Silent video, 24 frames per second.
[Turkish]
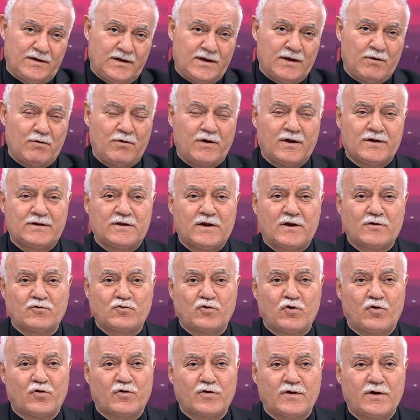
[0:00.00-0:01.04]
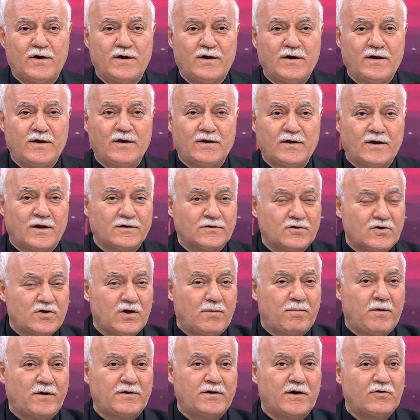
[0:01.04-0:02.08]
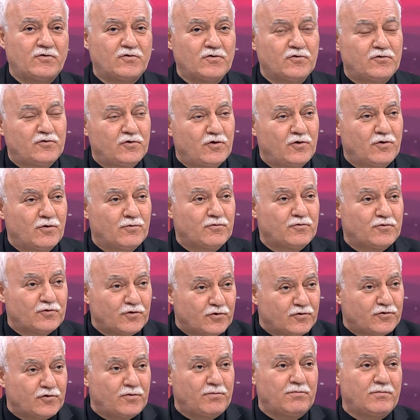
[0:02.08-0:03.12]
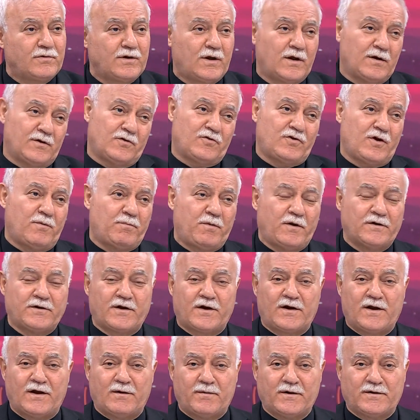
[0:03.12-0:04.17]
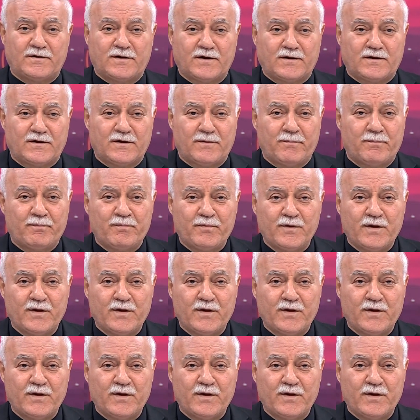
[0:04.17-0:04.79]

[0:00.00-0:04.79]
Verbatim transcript: İyi evlatlar çok. Yanlış yapanlar için söylüyorum. Sözüm yanlış yapanlara elbette ki.